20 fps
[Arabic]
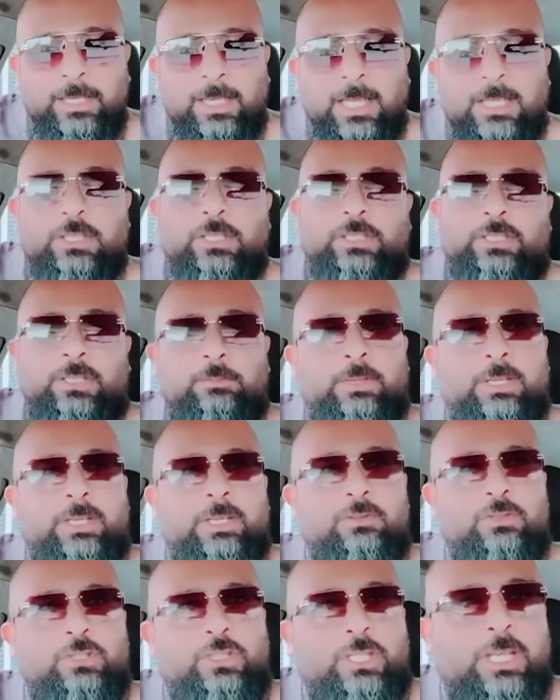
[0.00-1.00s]
الناس
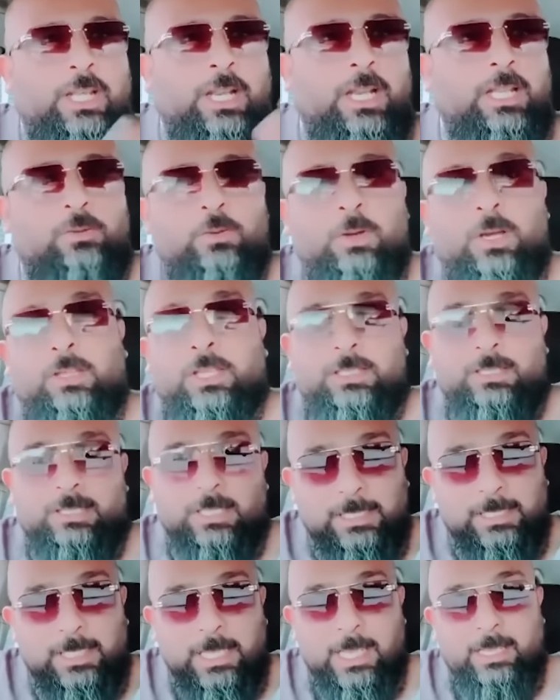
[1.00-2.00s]
تحبها واشتهرت واخذت
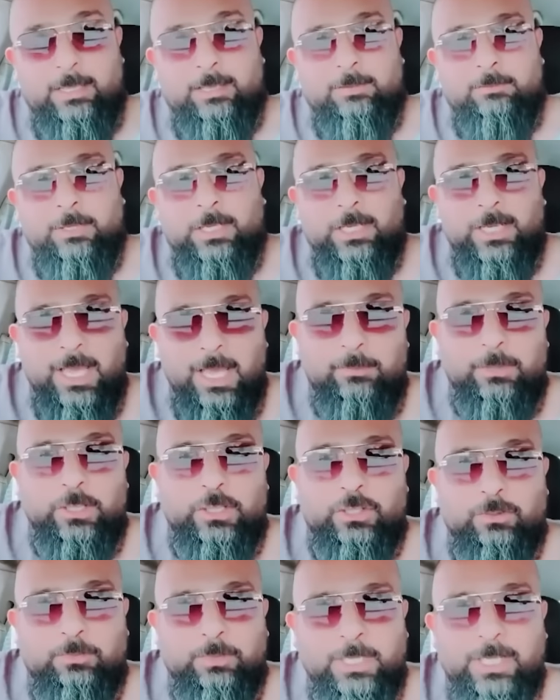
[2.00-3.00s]
صدى إعلامي
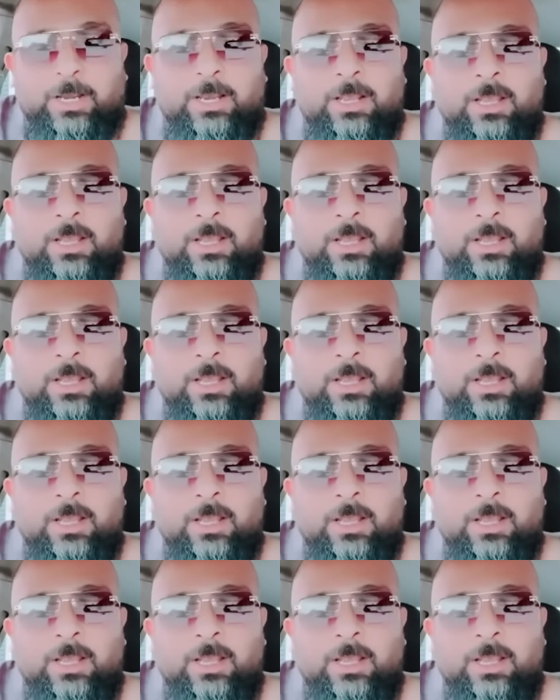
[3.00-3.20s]
كبير